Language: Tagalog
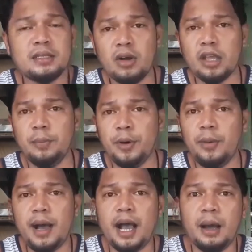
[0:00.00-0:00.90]
So ngayon
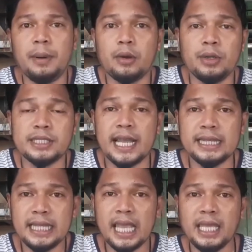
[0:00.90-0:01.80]
po mga kabagwis,
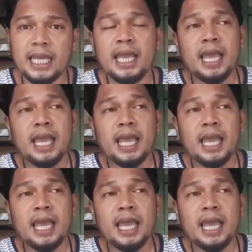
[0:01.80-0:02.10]
Sunday,